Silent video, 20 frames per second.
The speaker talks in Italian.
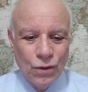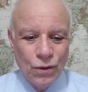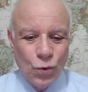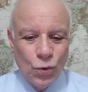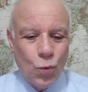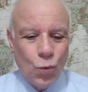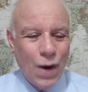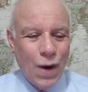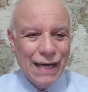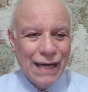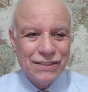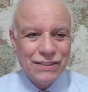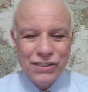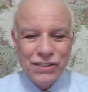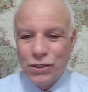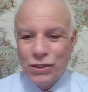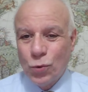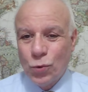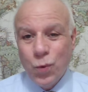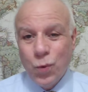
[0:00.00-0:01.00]

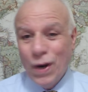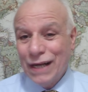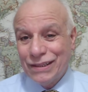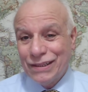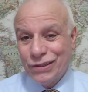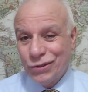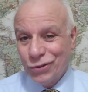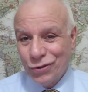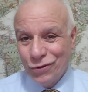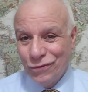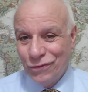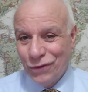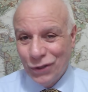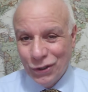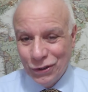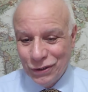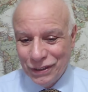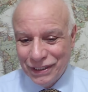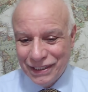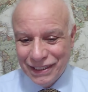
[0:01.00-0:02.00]
quasi quattro
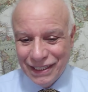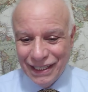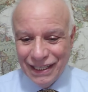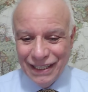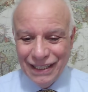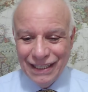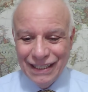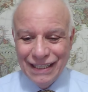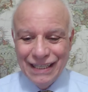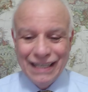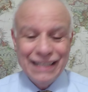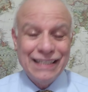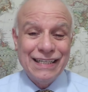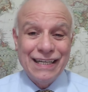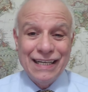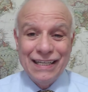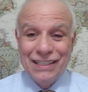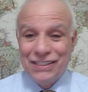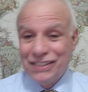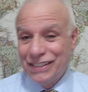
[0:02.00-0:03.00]
volte la
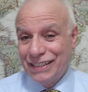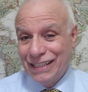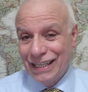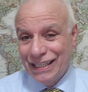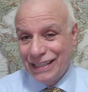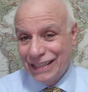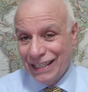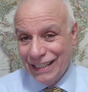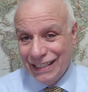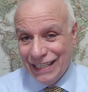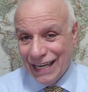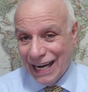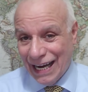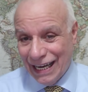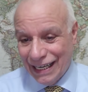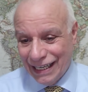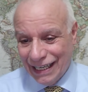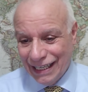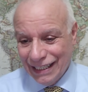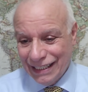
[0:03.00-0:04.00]
crescita
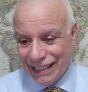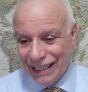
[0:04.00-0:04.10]
italiana